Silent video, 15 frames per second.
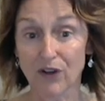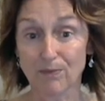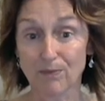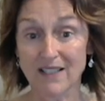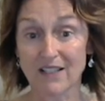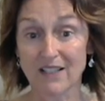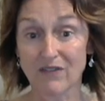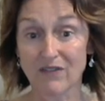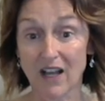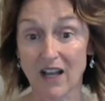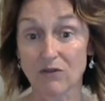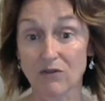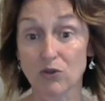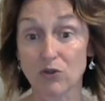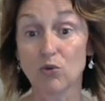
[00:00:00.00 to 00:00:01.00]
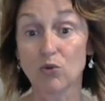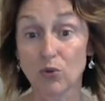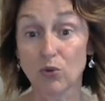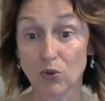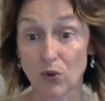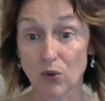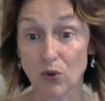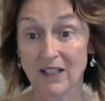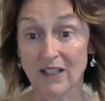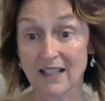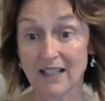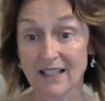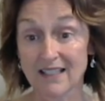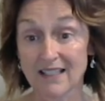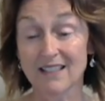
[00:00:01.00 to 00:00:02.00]
votre persévérance tout au long de
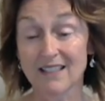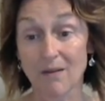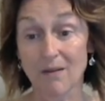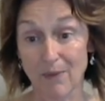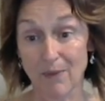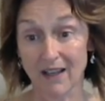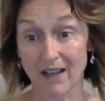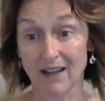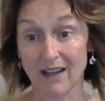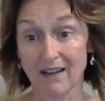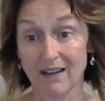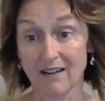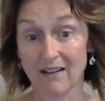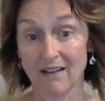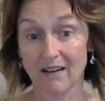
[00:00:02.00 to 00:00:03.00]
l'année sans pareil.